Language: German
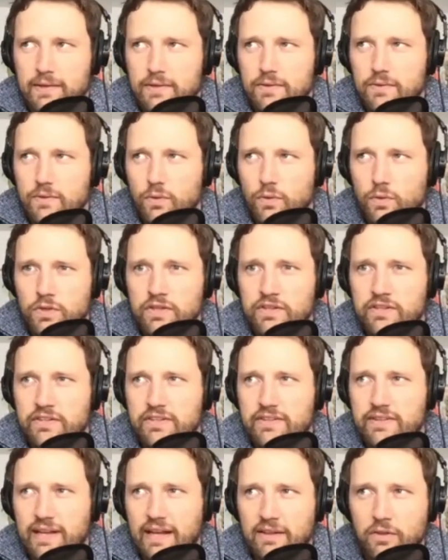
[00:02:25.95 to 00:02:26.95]

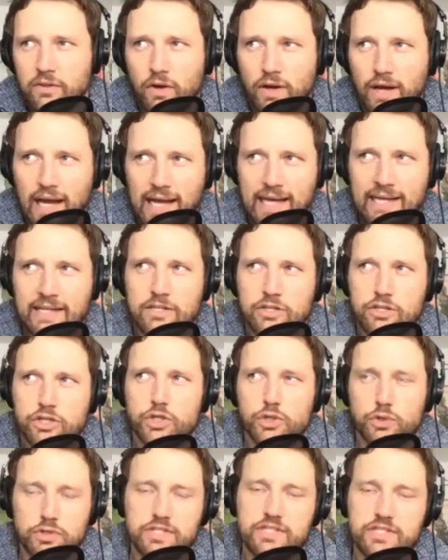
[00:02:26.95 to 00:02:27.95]
und dann noch einen
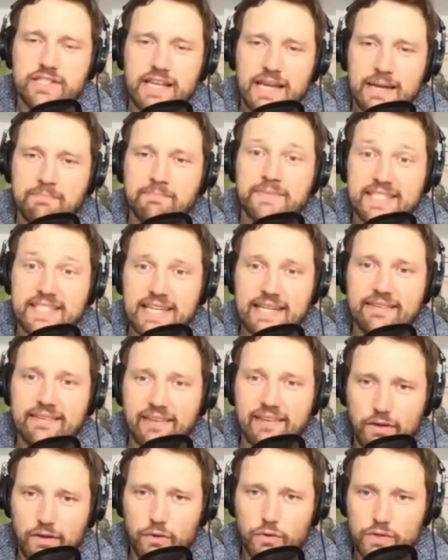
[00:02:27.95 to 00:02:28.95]
Schuss
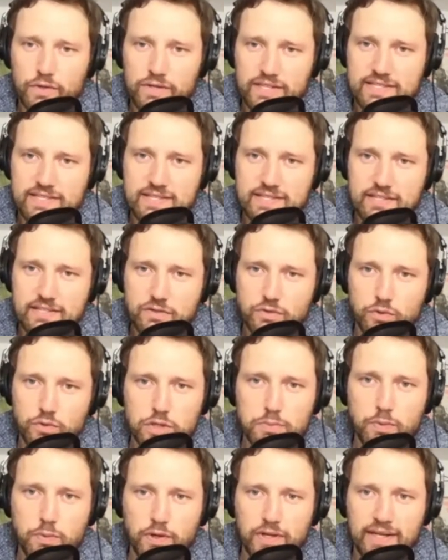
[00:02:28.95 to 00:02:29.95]
MCT-Öl. Das ist das
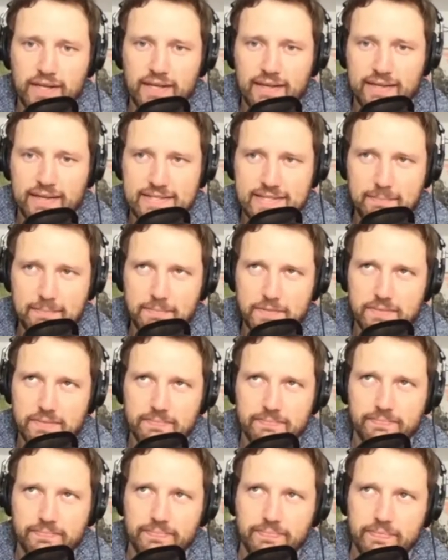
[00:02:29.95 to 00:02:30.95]
ursprüngliche Rezept.
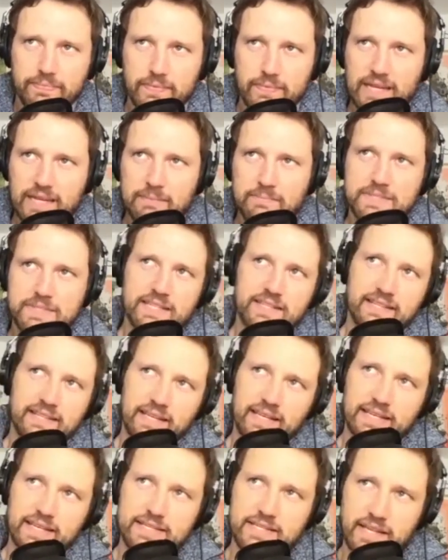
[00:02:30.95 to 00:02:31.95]
MCT
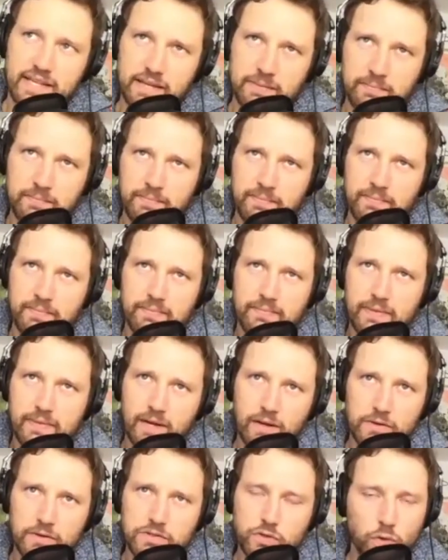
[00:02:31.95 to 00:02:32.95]
ist eben
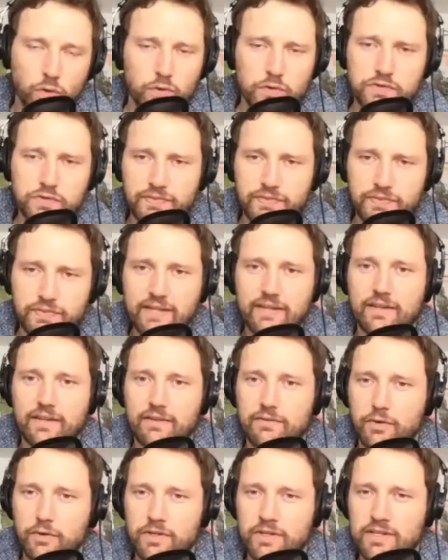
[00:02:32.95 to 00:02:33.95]
aus Kokosfett
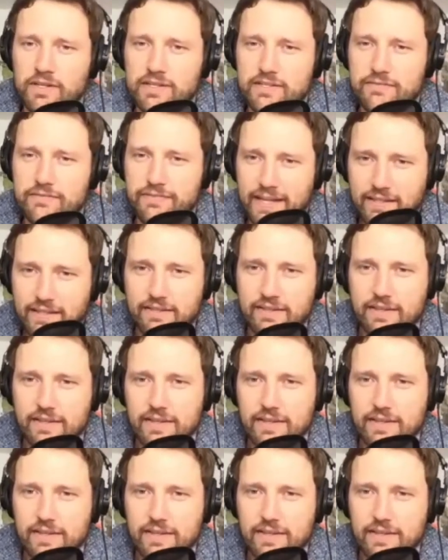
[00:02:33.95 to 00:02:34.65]
gewonnenes Fett